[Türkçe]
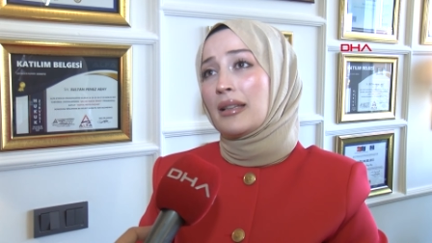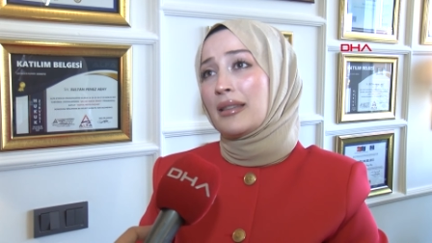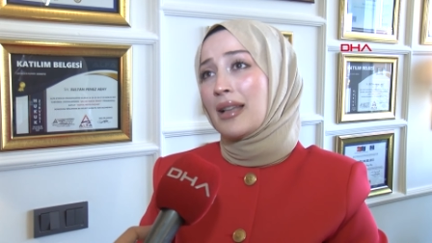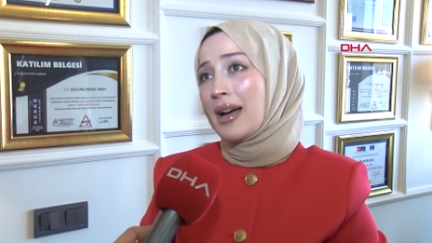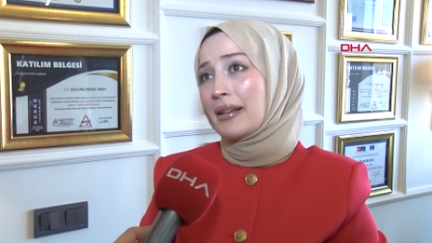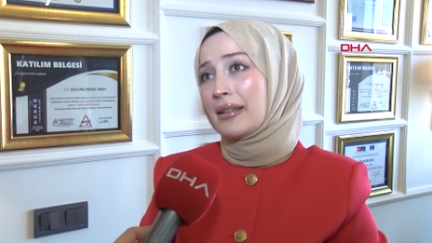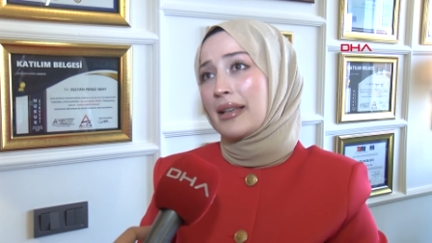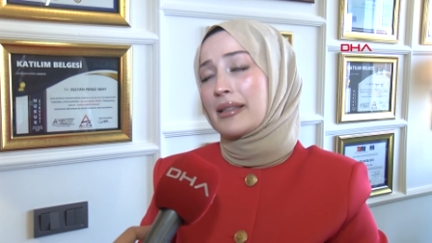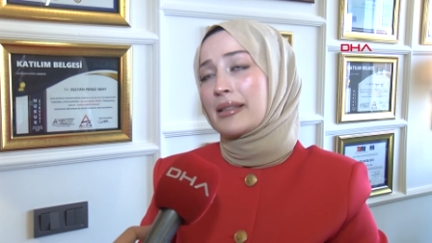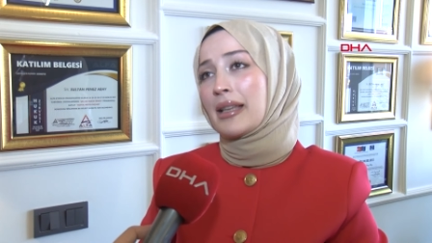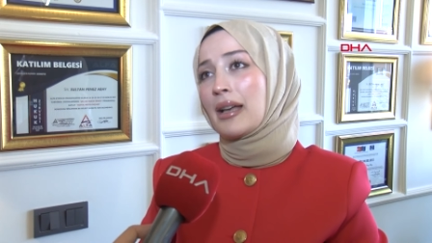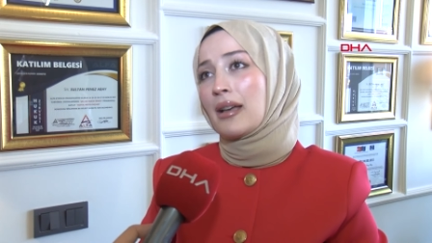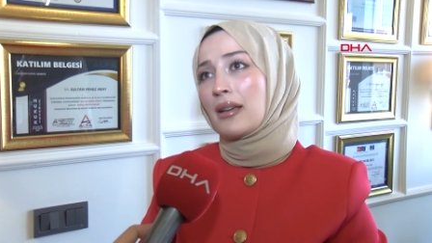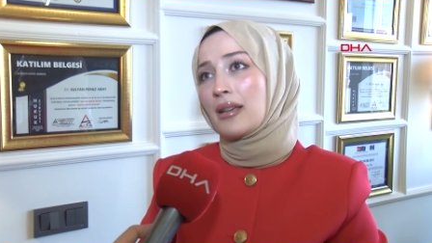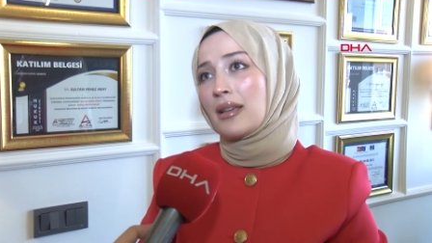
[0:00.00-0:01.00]

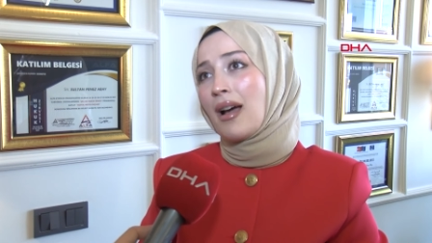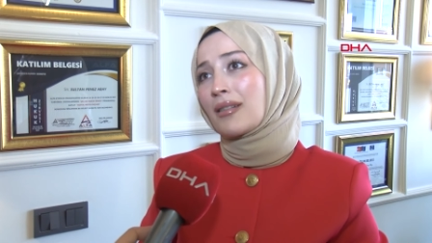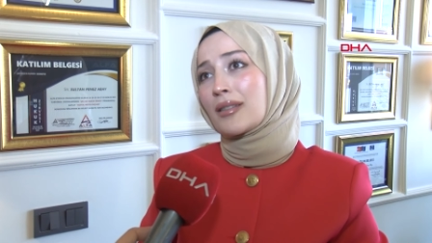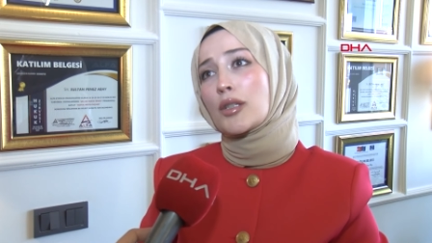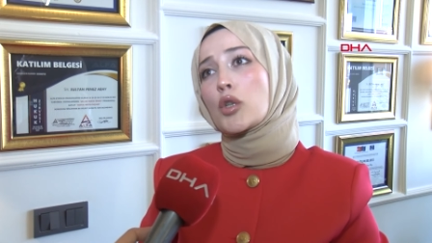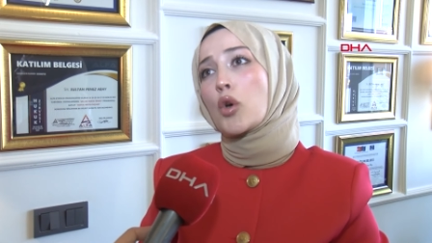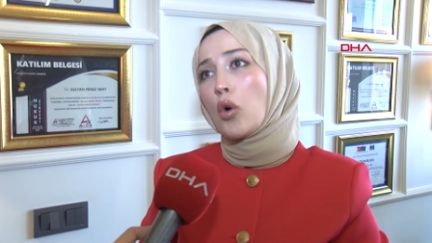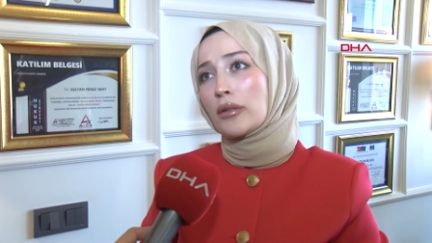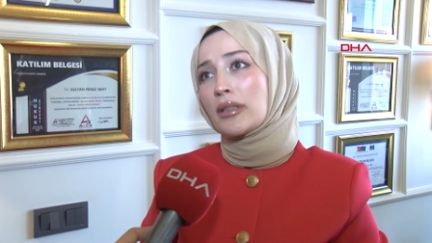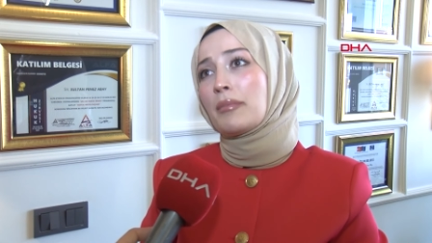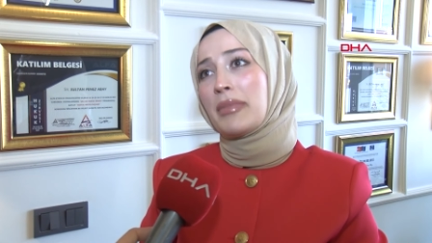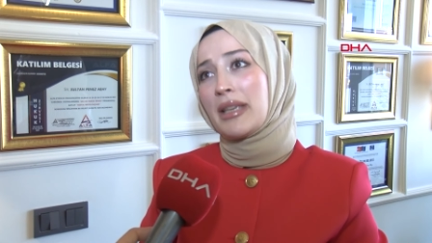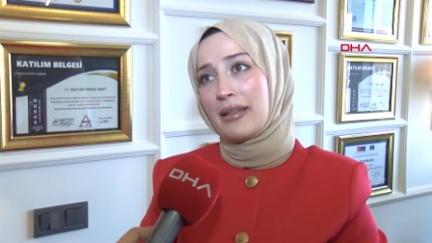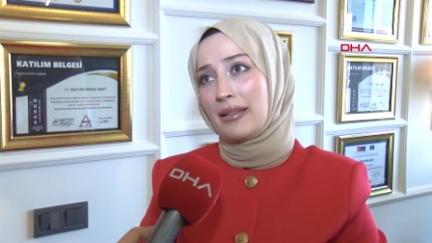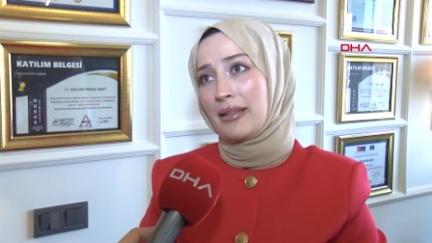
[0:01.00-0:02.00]
neredeyse yaklaşık
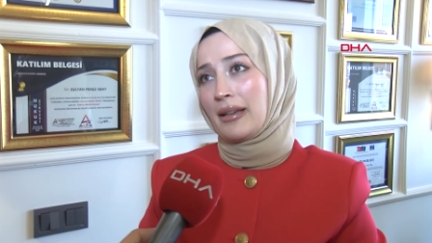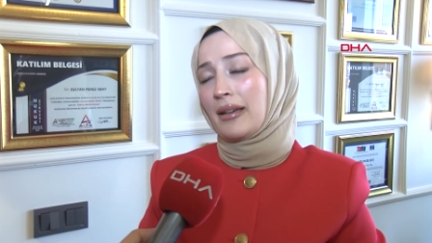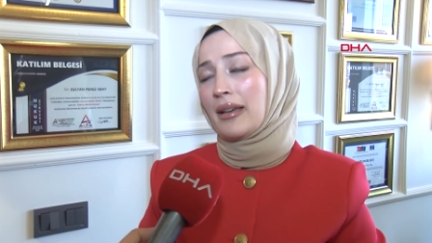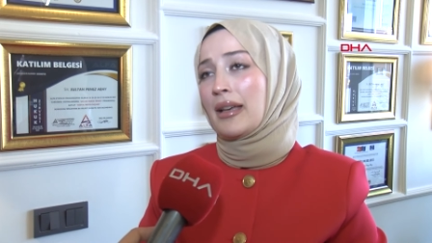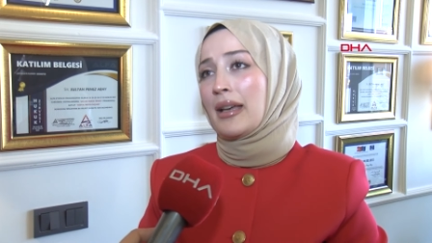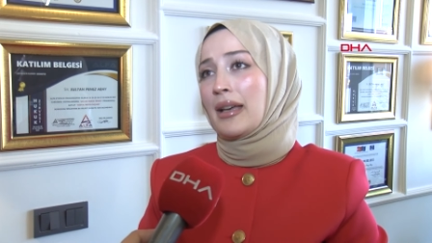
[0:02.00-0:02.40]
onda birini